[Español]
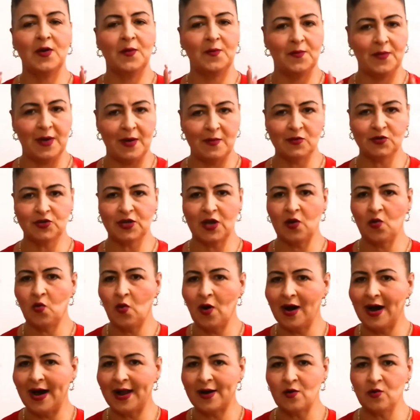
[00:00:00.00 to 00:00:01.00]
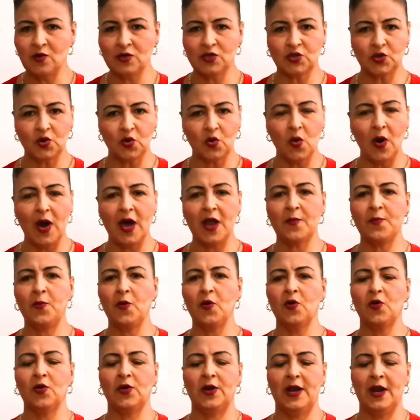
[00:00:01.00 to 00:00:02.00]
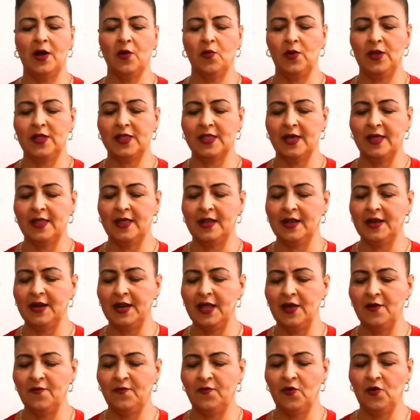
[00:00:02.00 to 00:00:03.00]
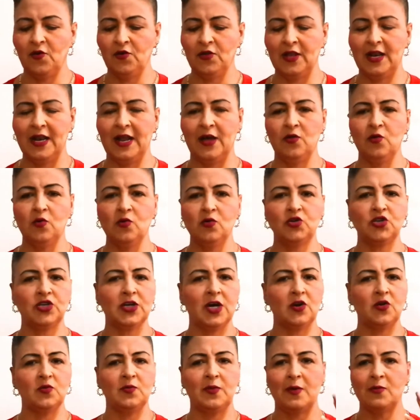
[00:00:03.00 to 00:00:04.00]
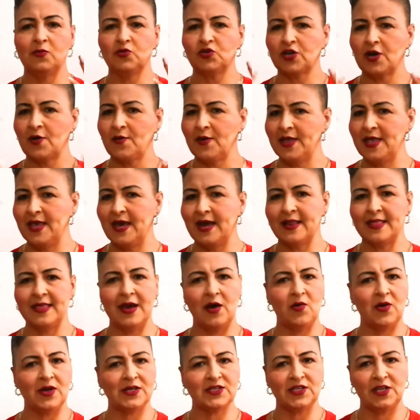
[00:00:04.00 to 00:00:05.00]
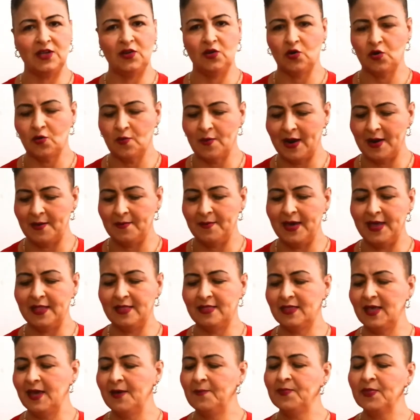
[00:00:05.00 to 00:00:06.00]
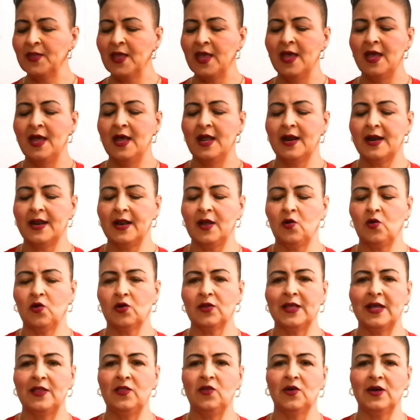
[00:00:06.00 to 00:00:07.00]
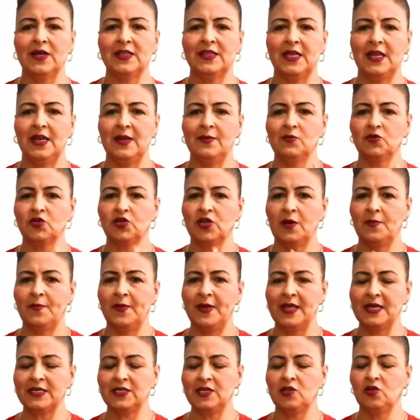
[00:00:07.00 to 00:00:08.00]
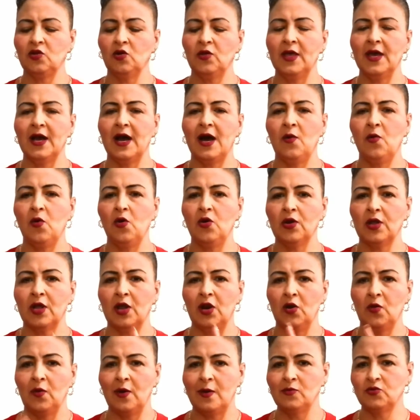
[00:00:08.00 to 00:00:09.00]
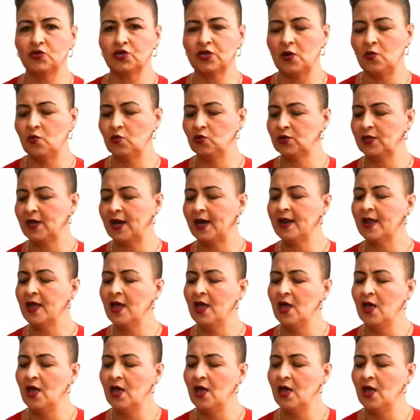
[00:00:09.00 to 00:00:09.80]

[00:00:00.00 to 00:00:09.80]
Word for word: Vamos a enjuagar nuestro cuerpo con el agüita del grifo, de la ducha, nos vamos a bañar ya ahora sí normalmente, recordando que tenemos el pedacito de jabón que lo vamos a botar